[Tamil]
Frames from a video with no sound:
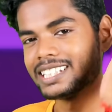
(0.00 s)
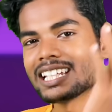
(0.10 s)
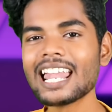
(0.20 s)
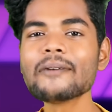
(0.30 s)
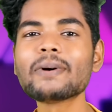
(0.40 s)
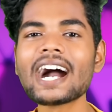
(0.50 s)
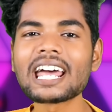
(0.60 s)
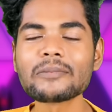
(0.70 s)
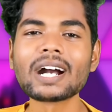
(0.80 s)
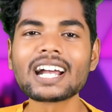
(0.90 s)
இதெல்லாம்
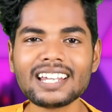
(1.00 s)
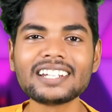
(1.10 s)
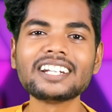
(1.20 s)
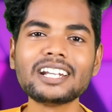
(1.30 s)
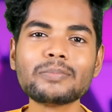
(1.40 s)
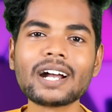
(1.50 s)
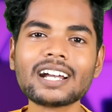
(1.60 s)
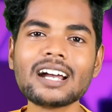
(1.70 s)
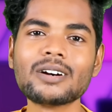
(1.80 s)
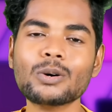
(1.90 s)
பார்க்குற மக்கள் என்ன
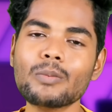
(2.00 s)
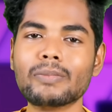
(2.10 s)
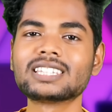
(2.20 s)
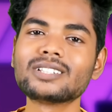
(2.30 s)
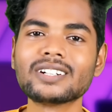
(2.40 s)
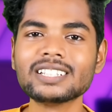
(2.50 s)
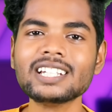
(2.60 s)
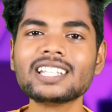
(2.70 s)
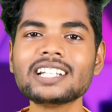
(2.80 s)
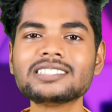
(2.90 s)
நினைப்பாங்க ஓ மத்தவங்க
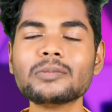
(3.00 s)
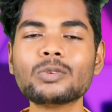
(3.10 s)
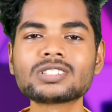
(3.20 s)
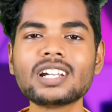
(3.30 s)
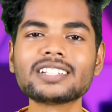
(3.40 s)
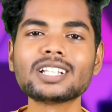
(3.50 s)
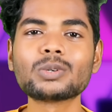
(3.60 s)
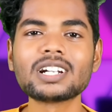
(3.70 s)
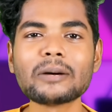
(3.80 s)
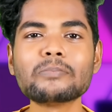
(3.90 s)
வந்து ஏதாச்சும் எமோஷனலாக இருந்தா
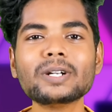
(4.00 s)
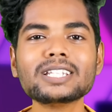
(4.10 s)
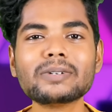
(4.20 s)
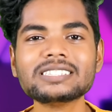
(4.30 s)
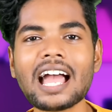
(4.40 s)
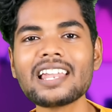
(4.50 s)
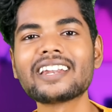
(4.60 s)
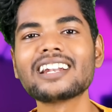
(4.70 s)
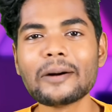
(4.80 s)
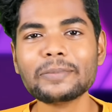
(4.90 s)
கூட நம்மளும் இந்த மாதிரி ஜாலியா
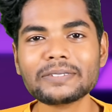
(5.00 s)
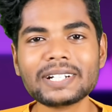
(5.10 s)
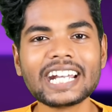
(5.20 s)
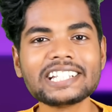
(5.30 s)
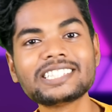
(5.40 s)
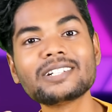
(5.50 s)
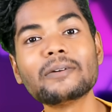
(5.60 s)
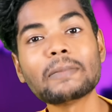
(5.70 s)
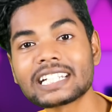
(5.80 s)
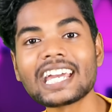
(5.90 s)
இருக்கலாம் அப்படின்ற மாதிரி நினைச்சிருவ
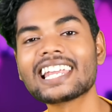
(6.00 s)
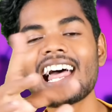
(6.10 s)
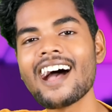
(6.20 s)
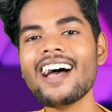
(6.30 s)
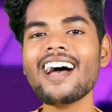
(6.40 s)
மாட்டாங்களா